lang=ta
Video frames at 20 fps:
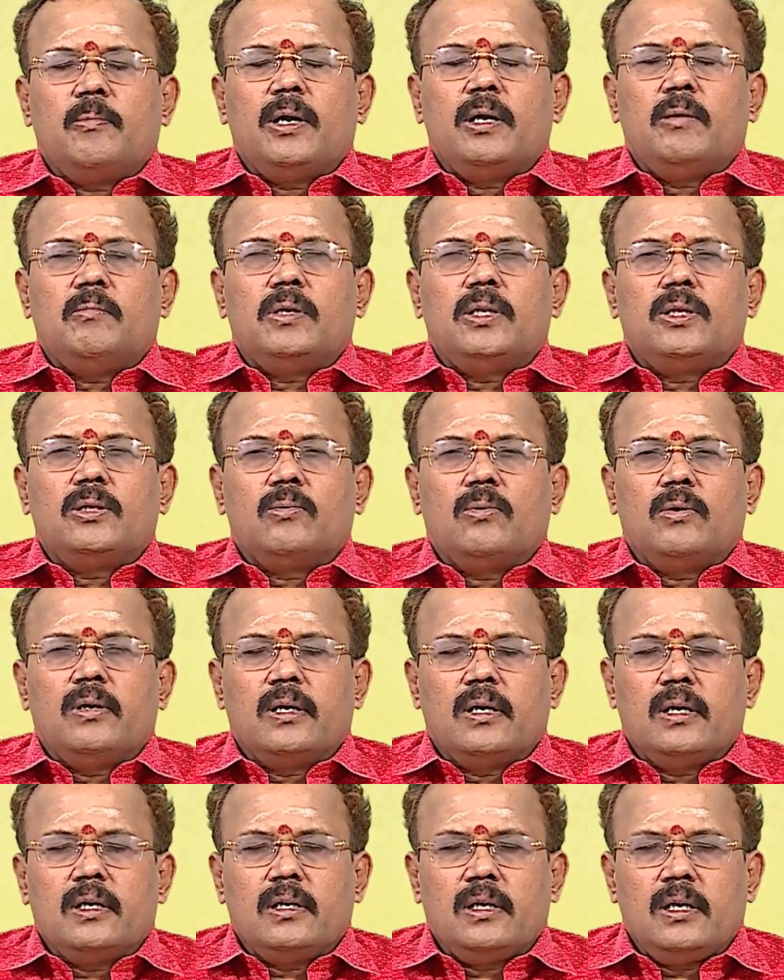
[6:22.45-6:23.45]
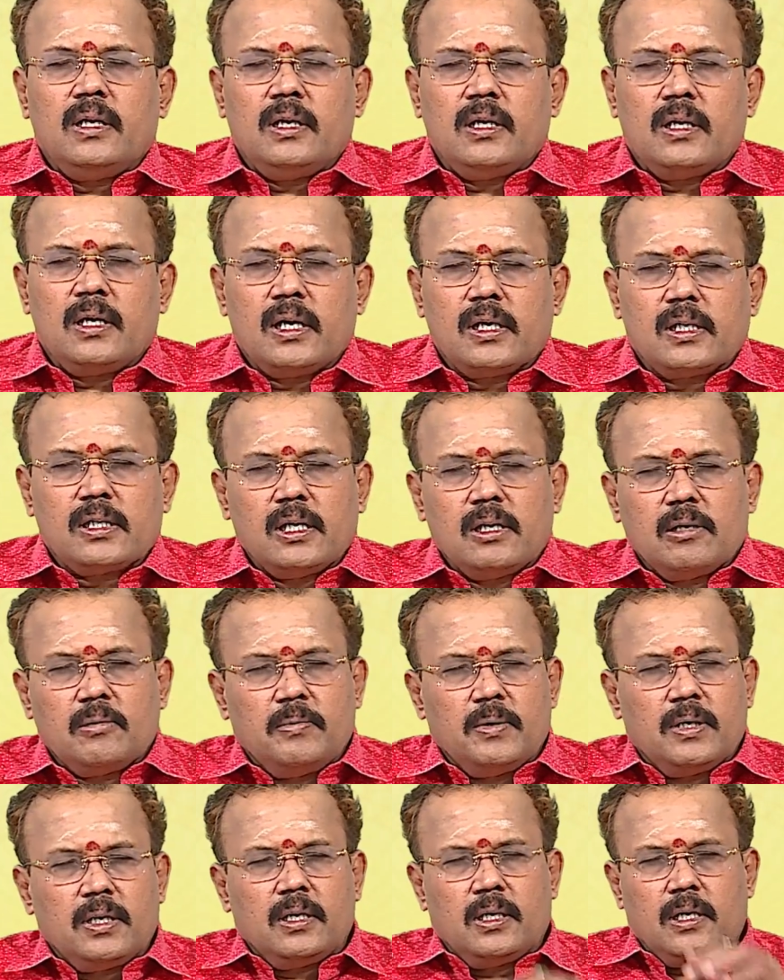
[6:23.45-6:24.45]
பயன்படுத்தி கொள்ளுங்கள் நீண்ட நாட்களுக்கு
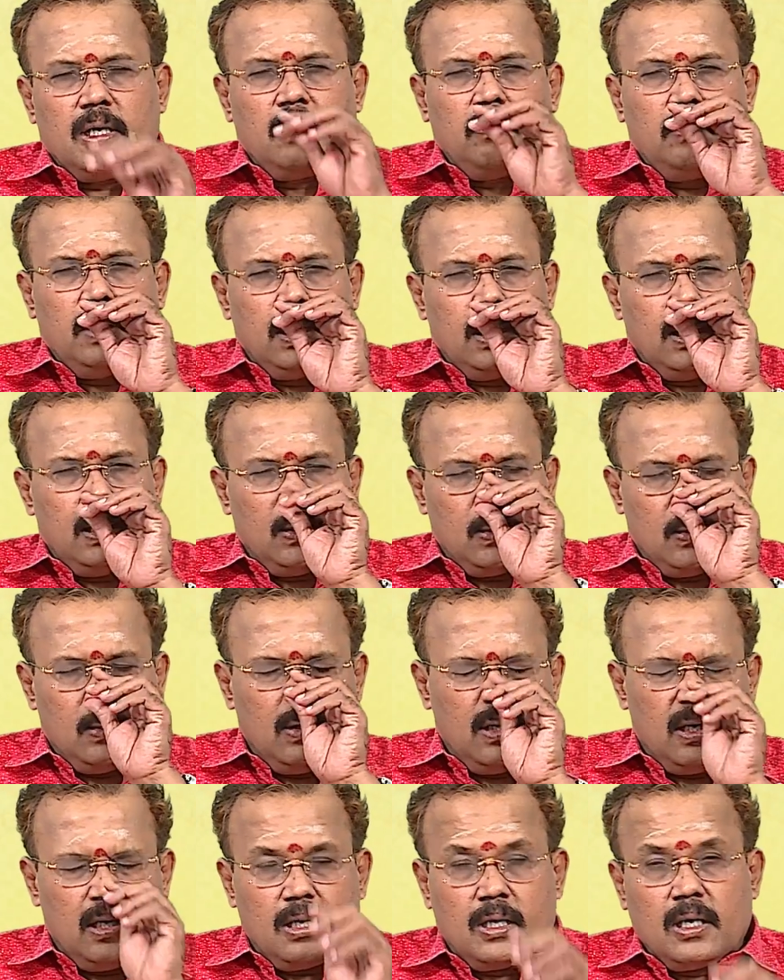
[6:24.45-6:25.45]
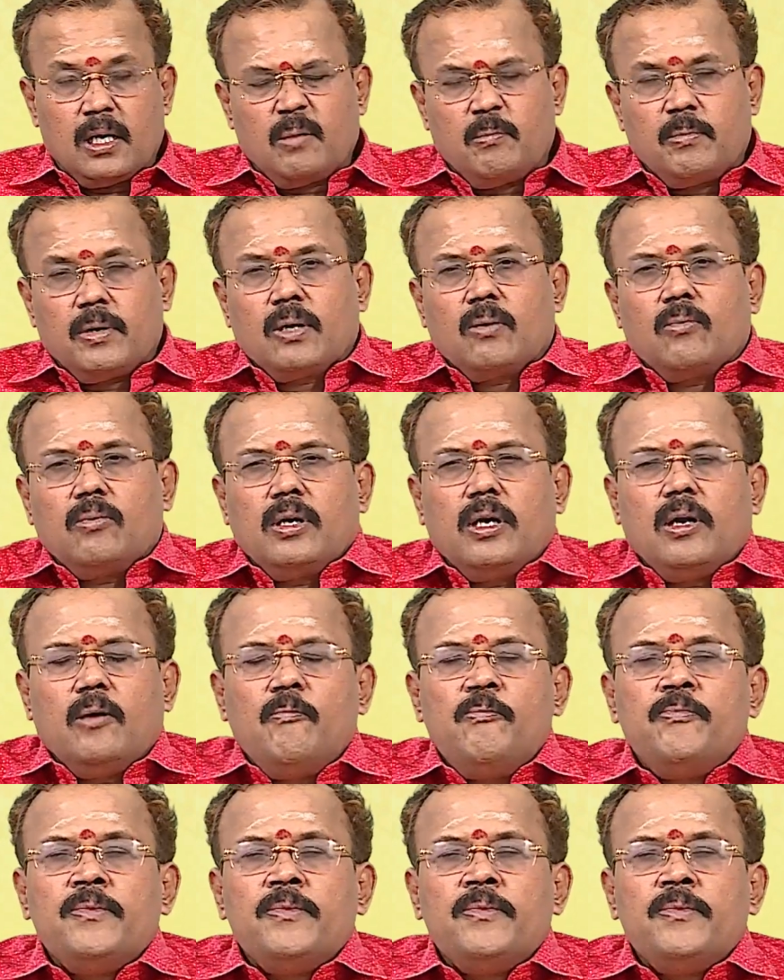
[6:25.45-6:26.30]
பிறகு நன்மைகள் அனுகூலங்கள் காணப்படக்கூடிய